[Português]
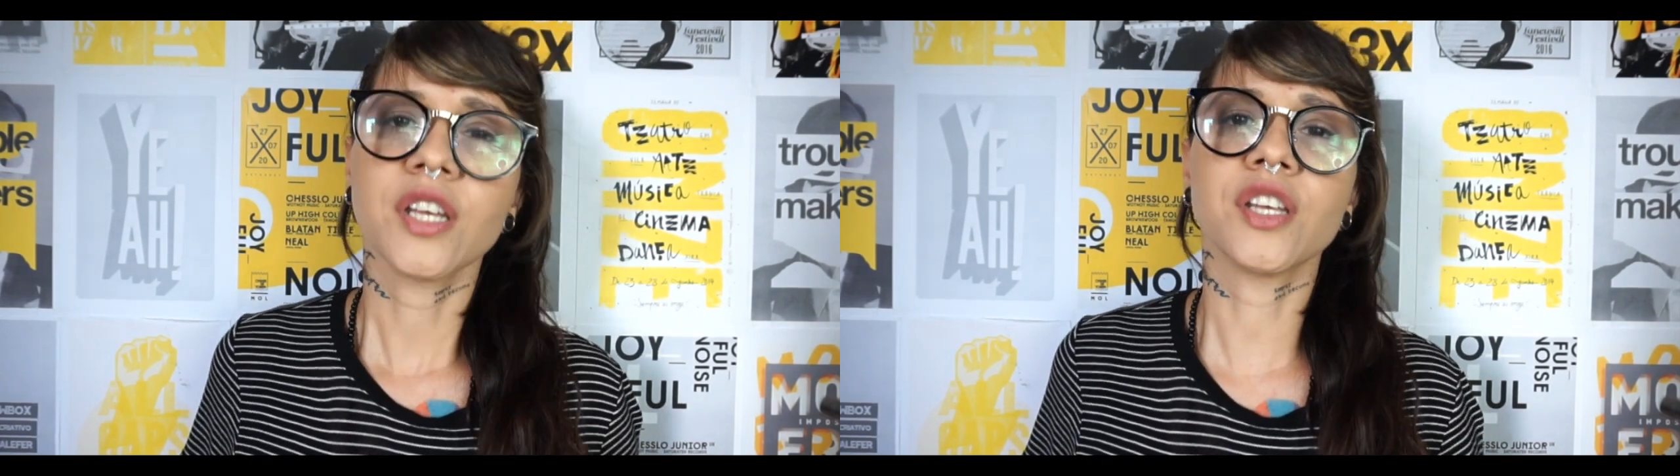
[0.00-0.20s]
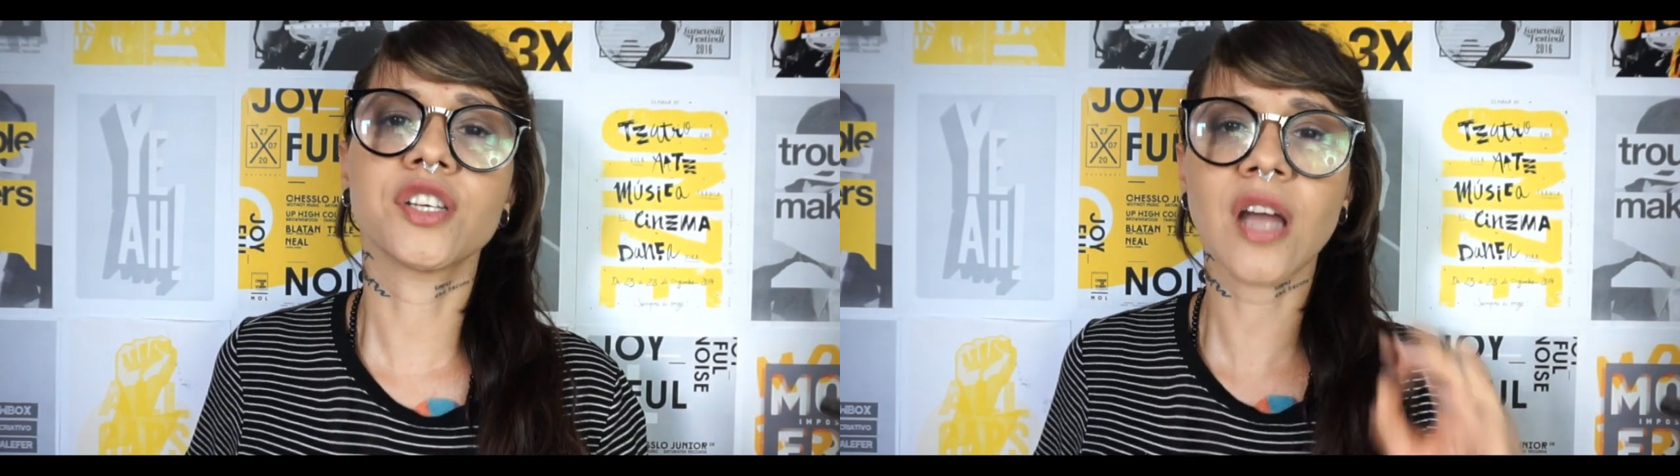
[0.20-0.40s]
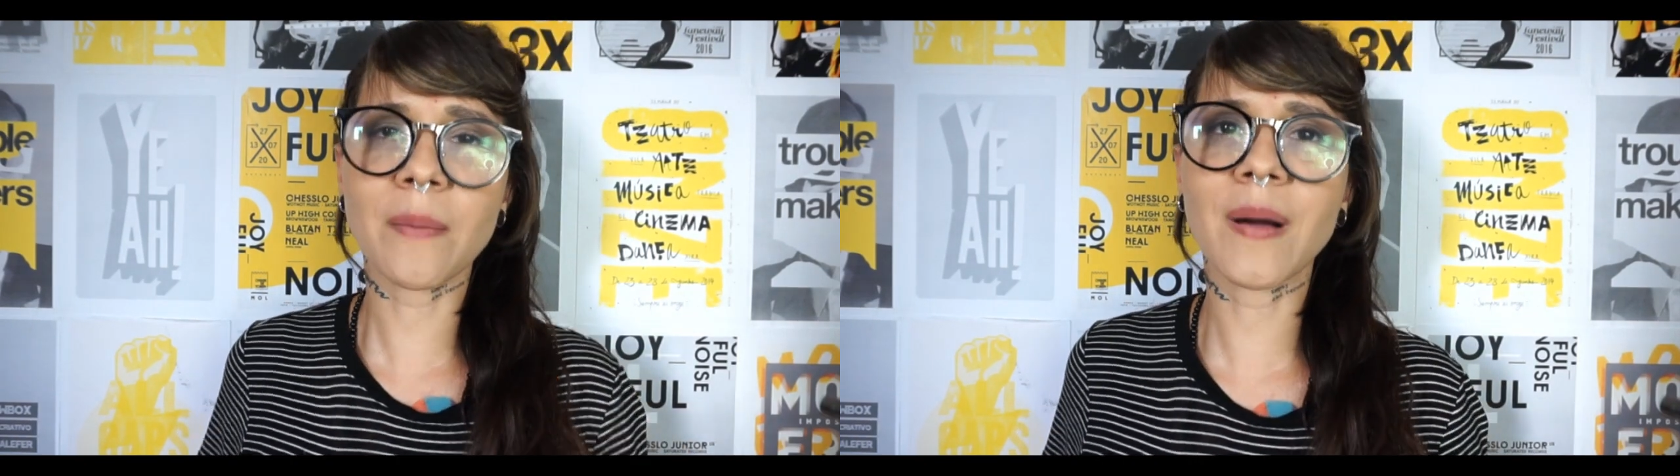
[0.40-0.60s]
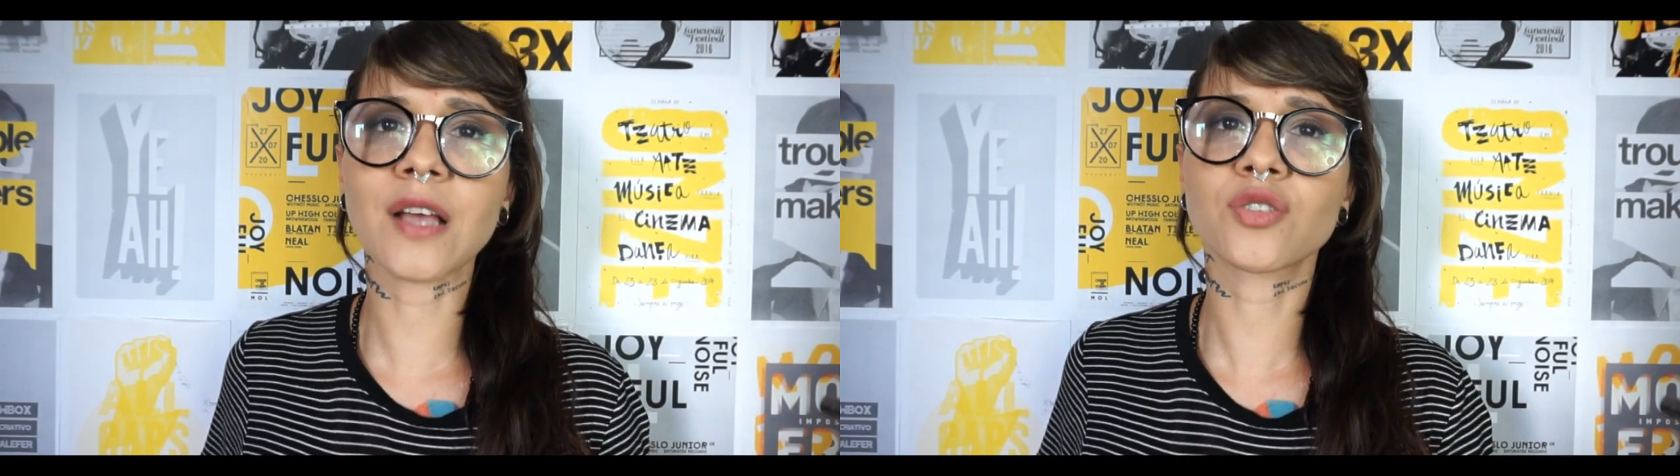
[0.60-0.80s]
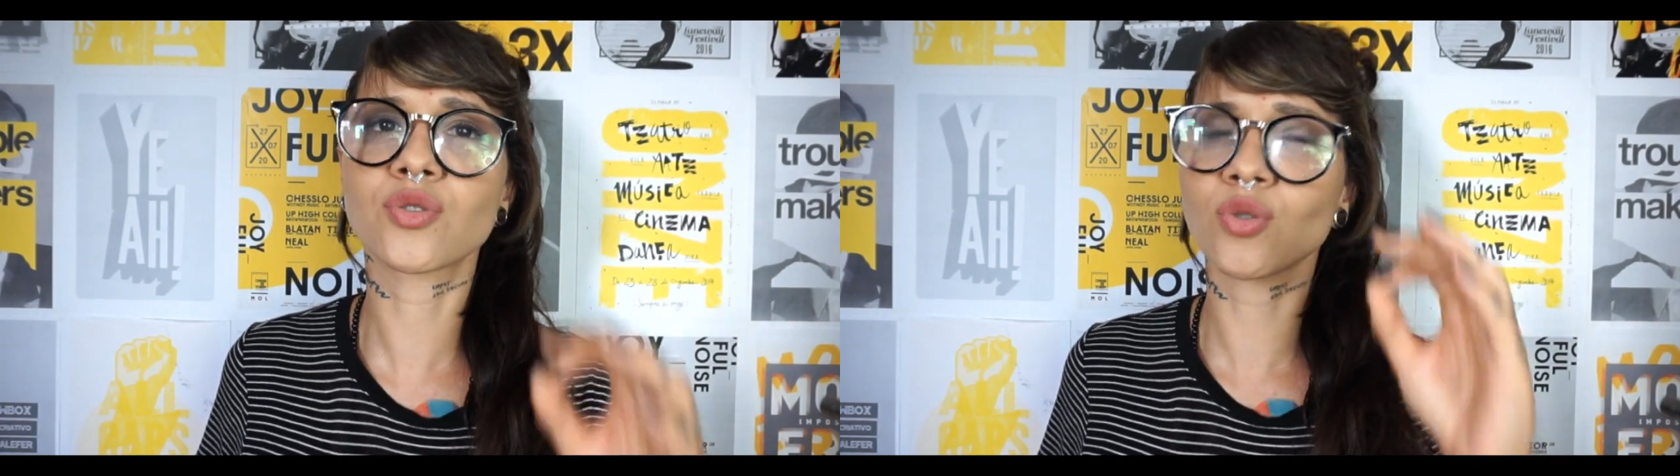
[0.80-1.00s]
e já
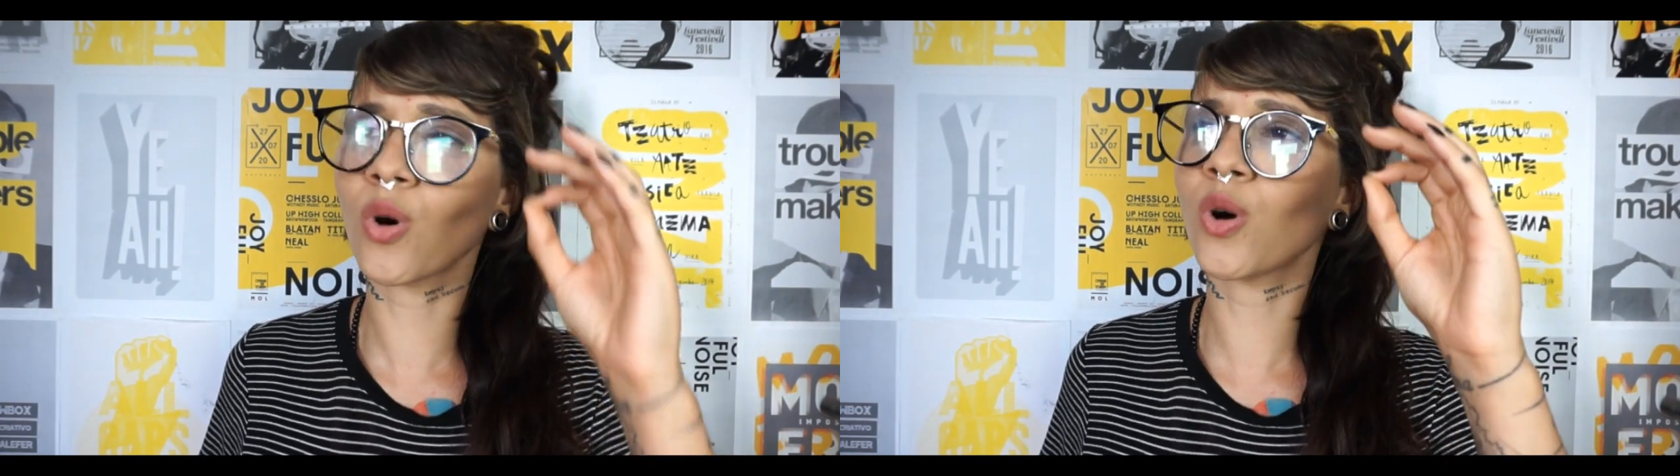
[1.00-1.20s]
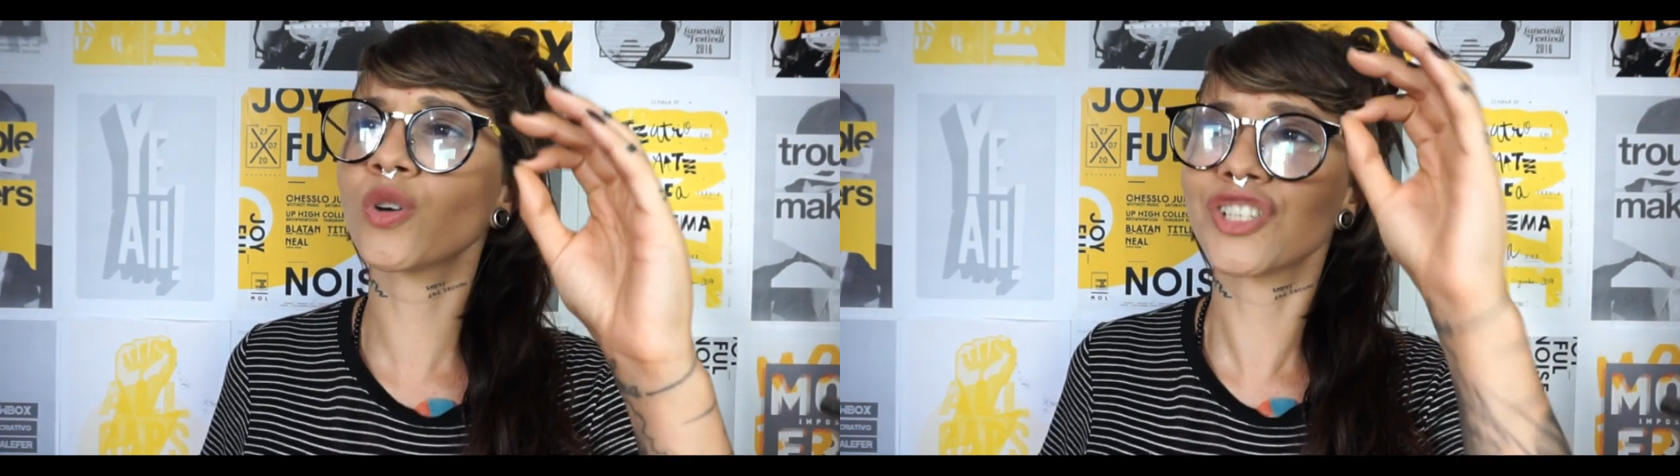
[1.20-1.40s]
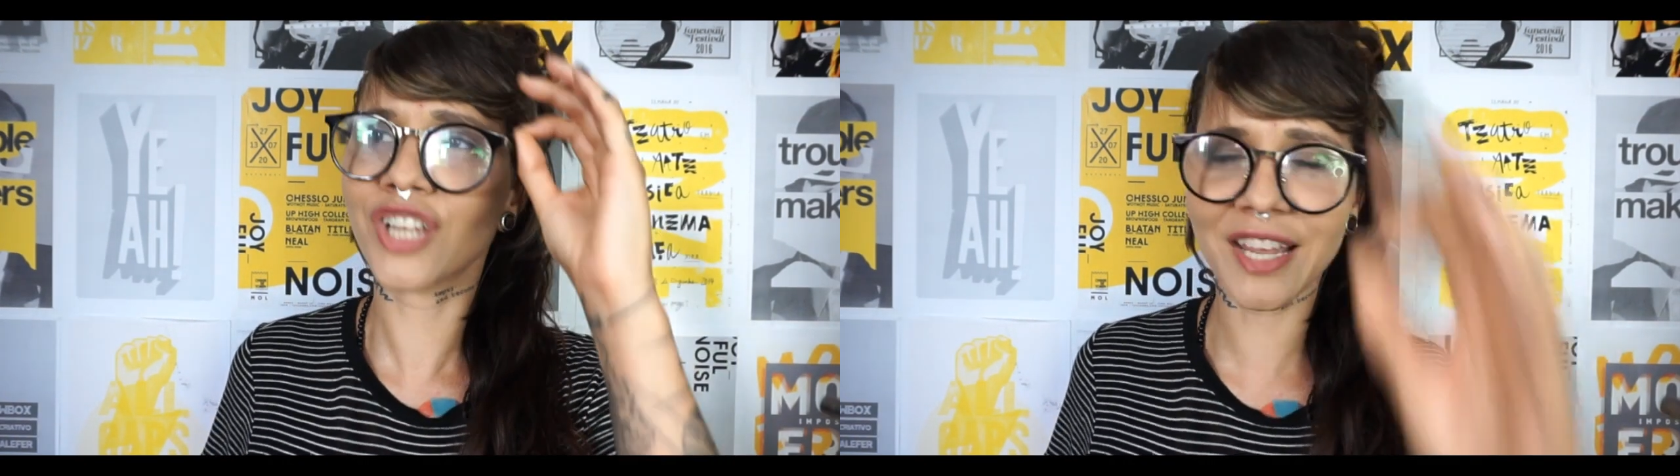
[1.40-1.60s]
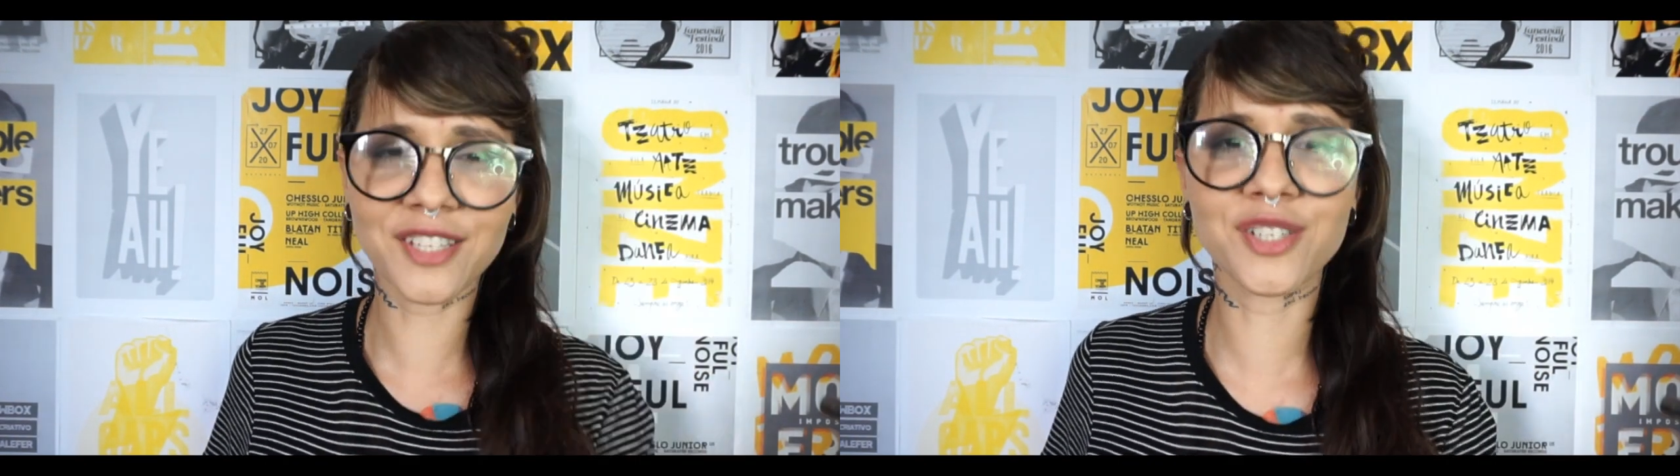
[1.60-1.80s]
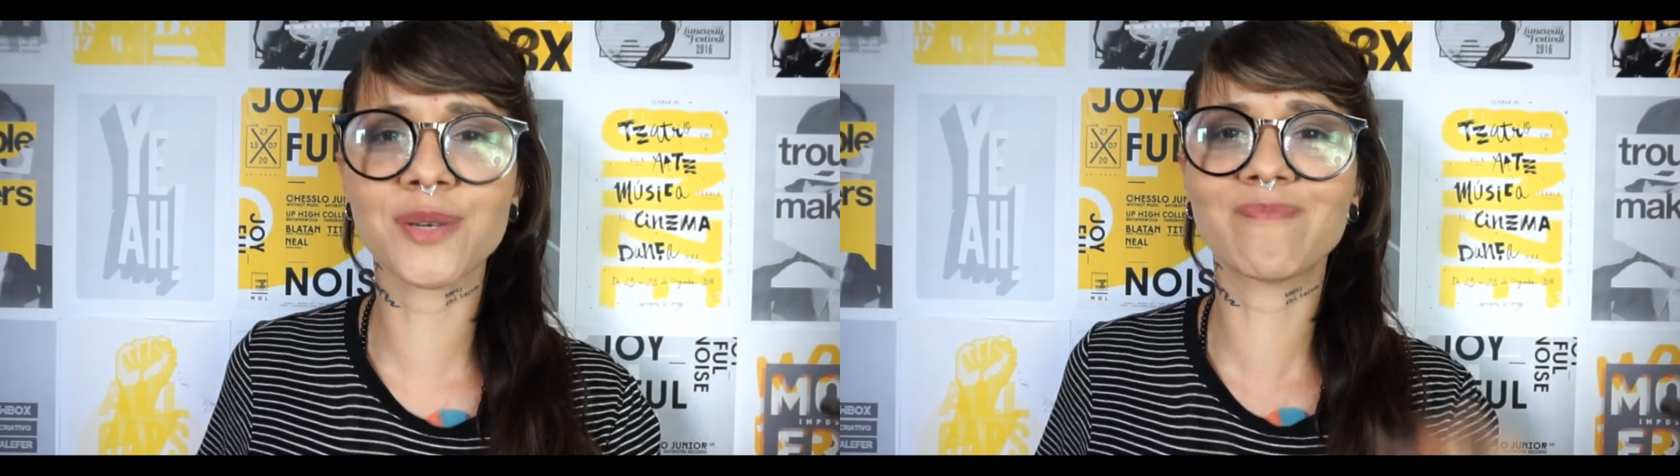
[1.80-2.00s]
passou
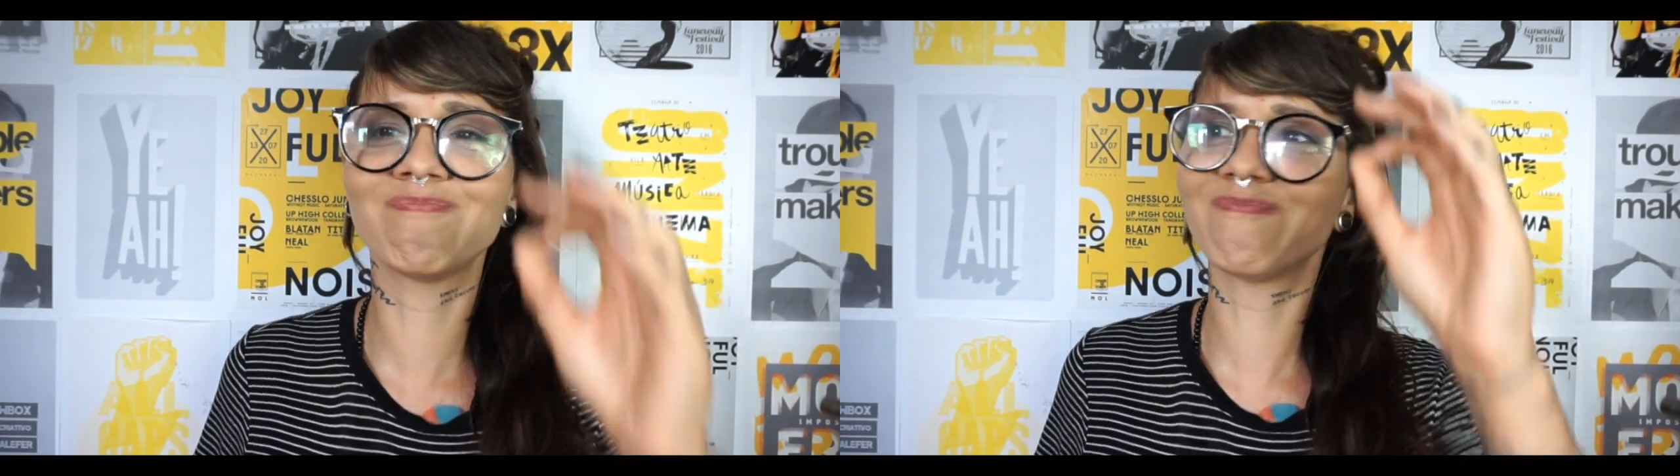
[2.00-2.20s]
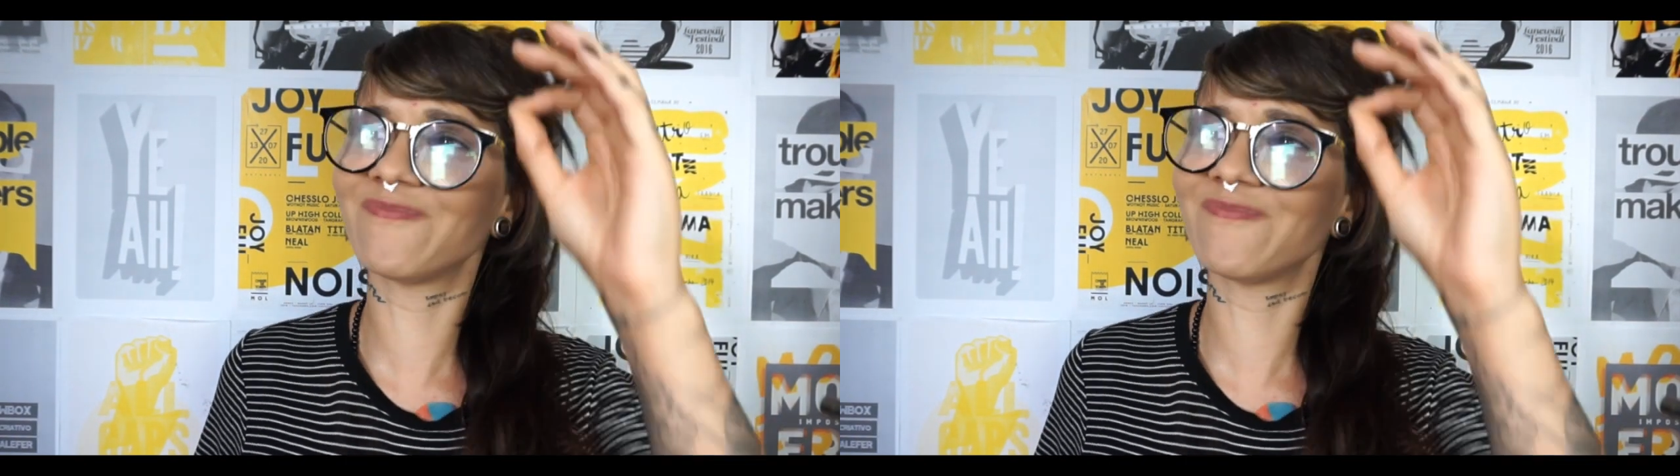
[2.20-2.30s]
gente